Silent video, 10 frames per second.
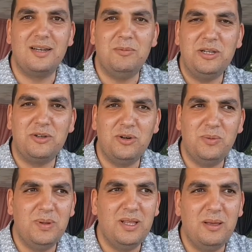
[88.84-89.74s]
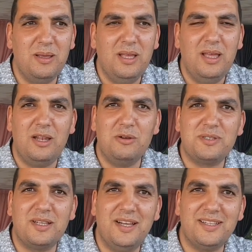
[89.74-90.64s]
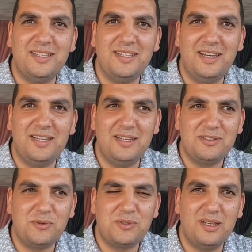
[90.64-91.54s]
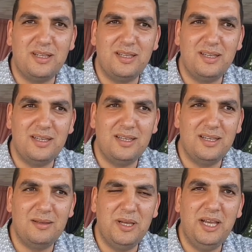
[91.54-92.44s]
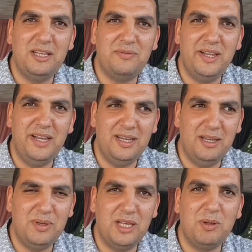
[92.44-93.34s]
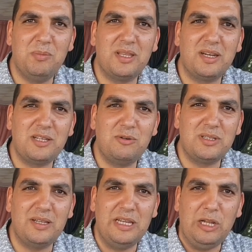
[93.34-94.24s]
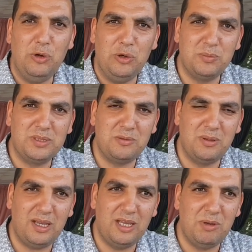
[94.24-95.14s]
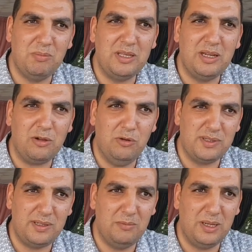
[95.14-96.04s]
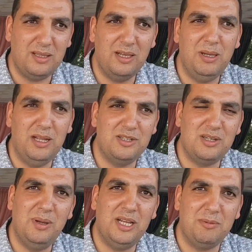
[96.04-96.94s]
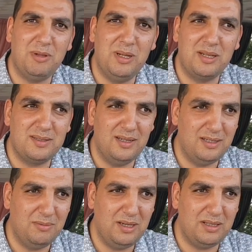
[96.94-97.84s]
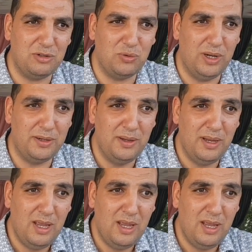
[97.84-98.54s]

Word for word: السلام عليكم الأستاذ الحدادي انس أستاذ آه، باحث في الإعلاميات بالمدرسة الوطنية للعلوم التطبيقية بمدينة الحسيمة التابعة لجامعة عبد الملك السعدي بتطوان